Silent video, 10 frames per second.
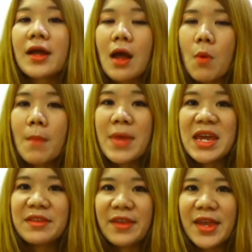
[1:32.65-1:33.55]
คำว่า
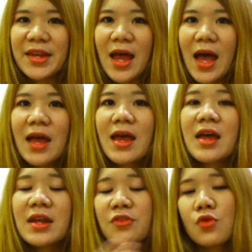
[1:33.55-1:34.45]
Mayday นะคะ
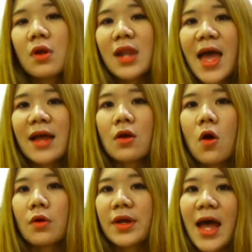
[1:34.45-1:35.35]
ในช่วงแรกข
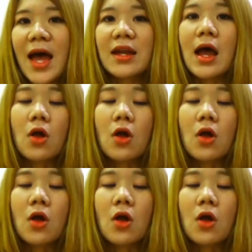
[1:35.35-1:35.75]
องการ